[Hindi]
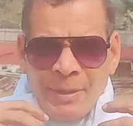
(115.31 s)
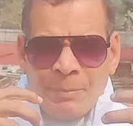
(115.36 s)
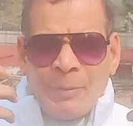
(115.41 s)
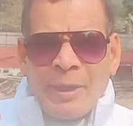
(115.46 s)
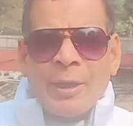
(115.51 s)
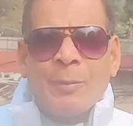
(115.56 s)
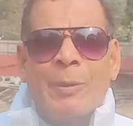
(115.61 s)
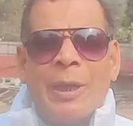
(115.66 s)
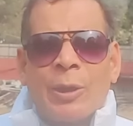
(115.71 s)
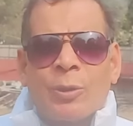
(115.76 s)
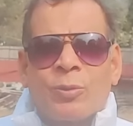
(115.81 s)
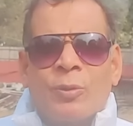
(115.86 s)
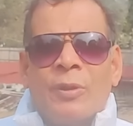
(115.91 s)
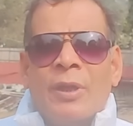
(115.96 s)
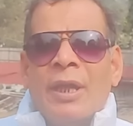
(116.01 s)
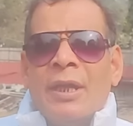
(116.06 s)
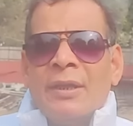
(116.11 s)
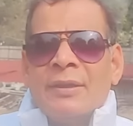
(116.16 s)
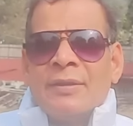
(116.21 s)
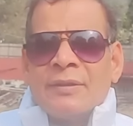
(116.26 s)
अपने
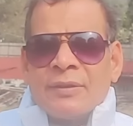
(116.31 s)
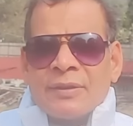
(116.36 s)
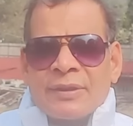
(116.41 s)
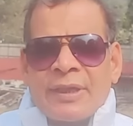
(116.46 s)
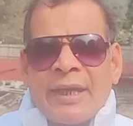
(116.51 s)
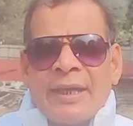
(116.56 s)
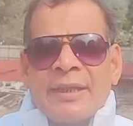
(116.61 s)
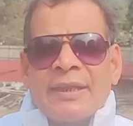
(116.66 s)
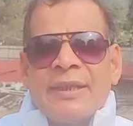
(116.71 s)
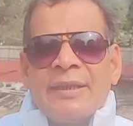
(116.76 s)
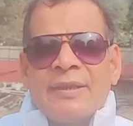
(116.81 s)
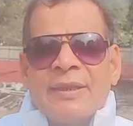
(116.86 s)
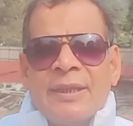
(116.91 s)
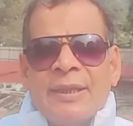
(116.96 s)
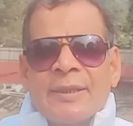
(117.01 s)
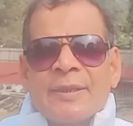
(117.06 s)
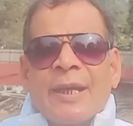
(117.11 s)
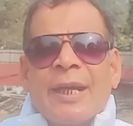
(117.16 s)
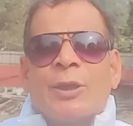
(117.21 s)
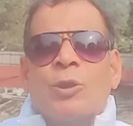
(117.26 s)
मनबल को तन
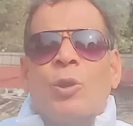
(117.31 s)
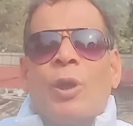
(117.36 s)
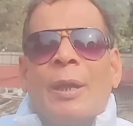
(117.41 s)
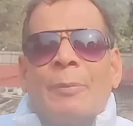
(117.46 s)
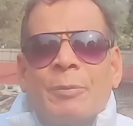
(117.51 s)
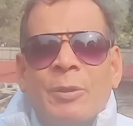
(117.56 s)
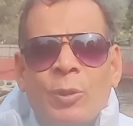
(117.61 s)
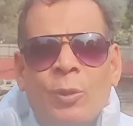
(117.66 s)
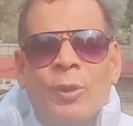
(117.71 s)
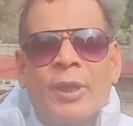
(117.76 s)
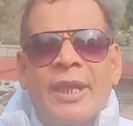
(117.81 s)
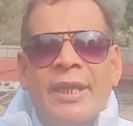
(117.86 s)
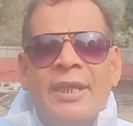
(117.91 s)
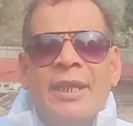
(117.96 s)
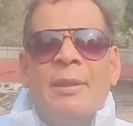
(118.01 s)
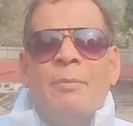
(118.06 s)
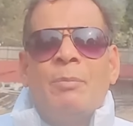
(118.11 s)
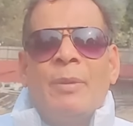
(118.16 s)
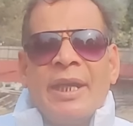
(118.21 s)
की छीड़ता जो आपकी हो